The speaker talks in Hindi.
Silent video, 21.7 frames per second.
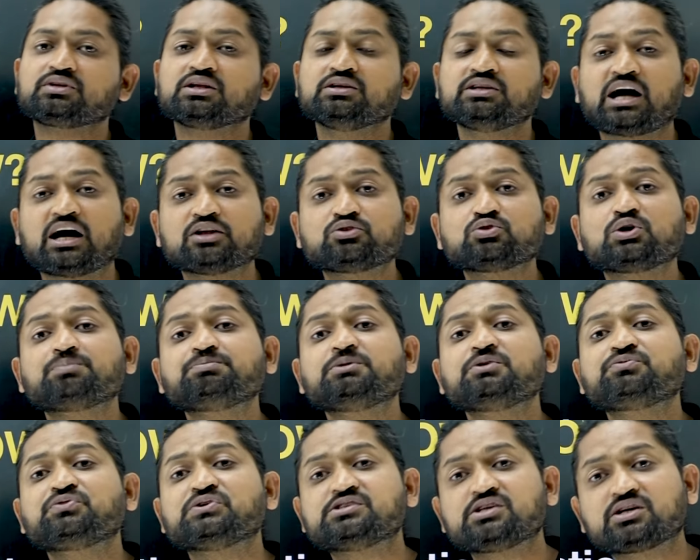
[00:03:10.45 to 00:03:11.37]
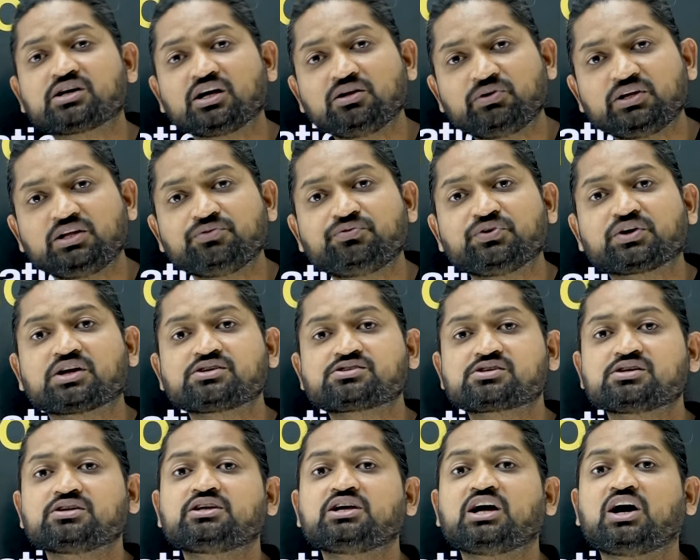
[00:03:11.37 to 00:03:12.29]
या तो आपने फिजिकल
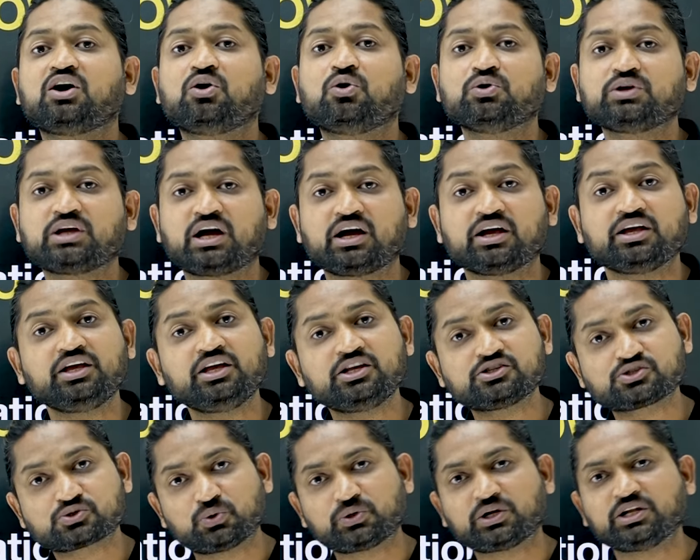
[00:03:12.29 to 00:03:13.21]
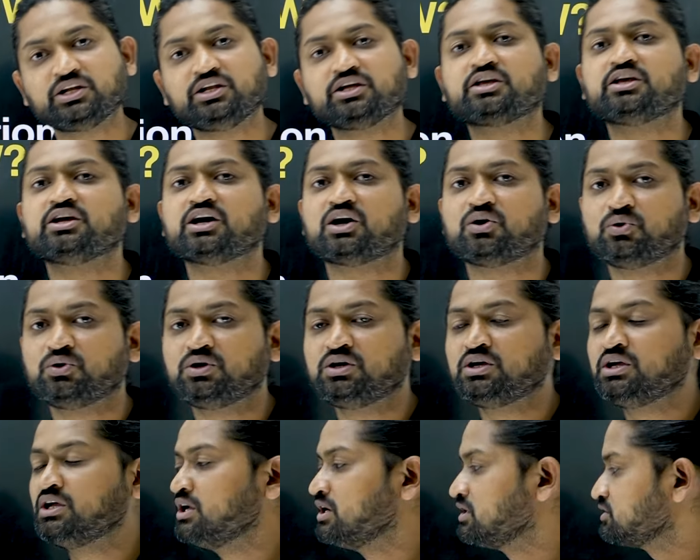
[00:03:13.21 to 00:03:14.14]
वेरिफिकेशन किया हो या ई स्क्रूटिनी किया हो
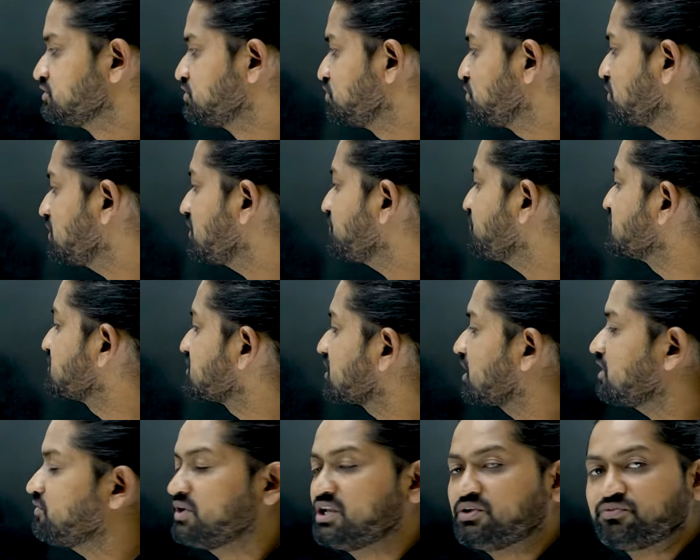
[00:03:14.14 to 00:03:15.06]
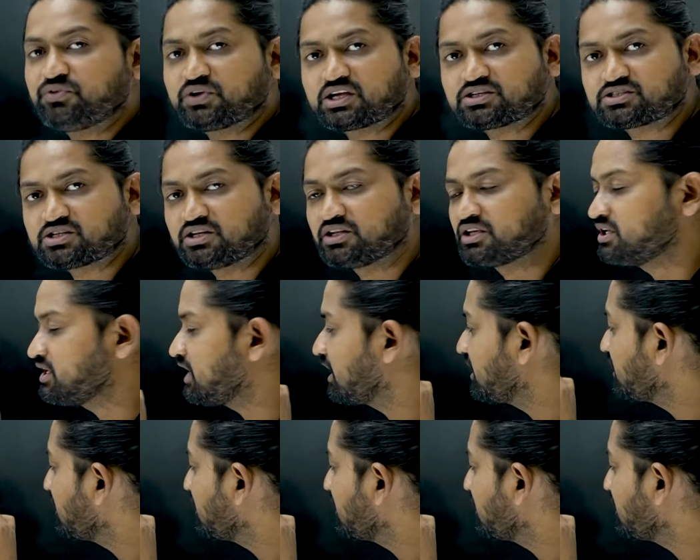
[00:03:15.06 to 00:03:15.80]
जिन्होंने फिजिकल वेरिफिकेशन किया